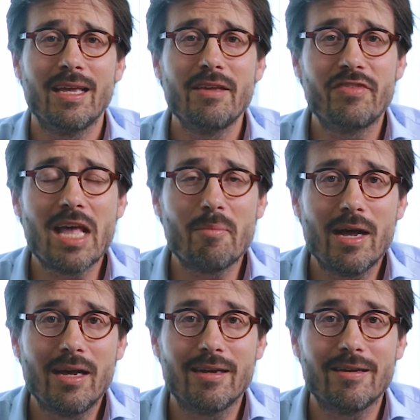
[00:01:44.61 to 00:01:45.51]

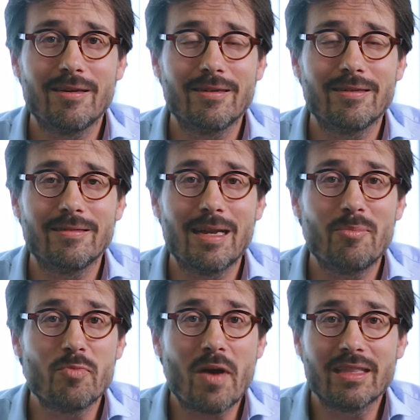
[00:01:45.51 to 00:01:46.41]
Évidemment, la
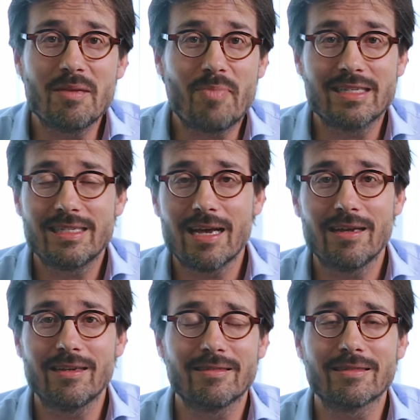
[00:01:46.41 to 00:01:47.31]
plupart des
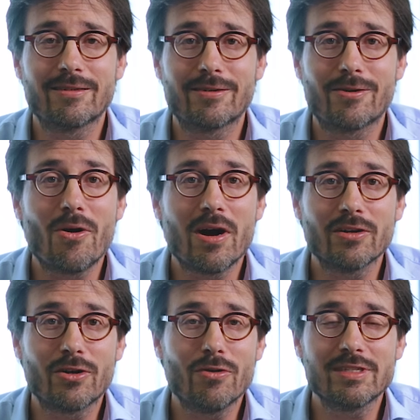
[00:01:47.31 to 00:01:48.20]
patients
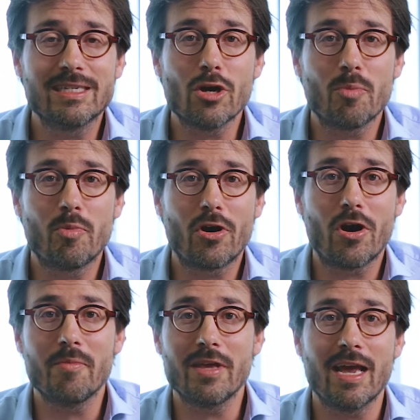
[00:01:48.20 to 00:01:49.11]
rencontre, c'est leur
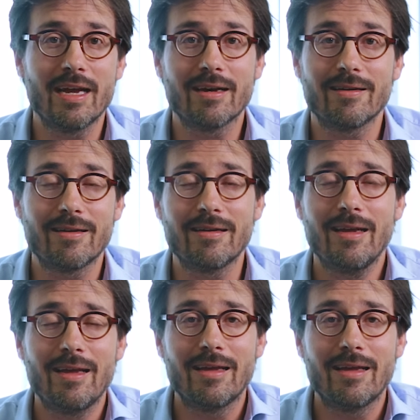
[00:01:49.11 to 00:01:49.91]
première euh,